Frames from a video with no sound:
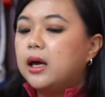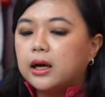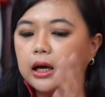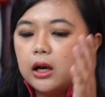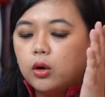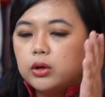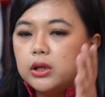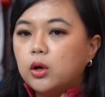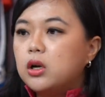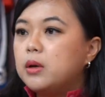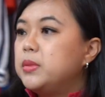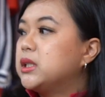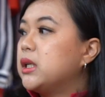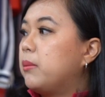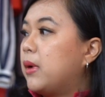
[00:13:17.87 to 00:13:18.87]
Kalau dia udah
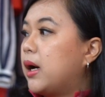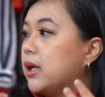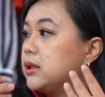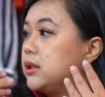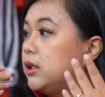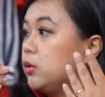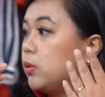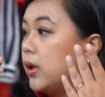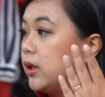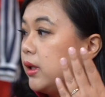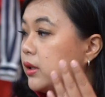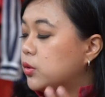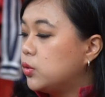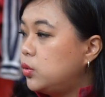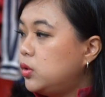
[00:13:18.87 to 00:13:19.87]
bisa mengasihi Tuhan
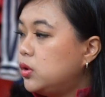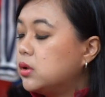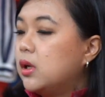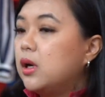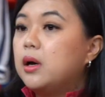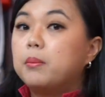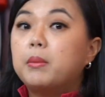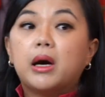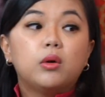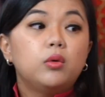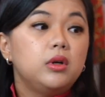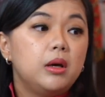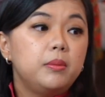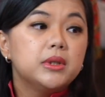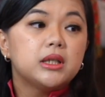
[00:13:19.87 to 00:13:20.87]
Yesus,
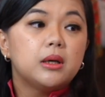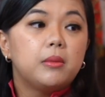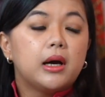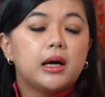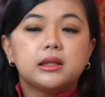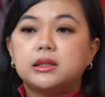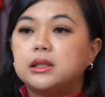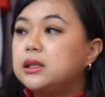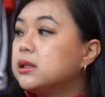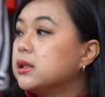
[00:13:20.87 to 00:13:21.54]
baru dia bisa mengasihi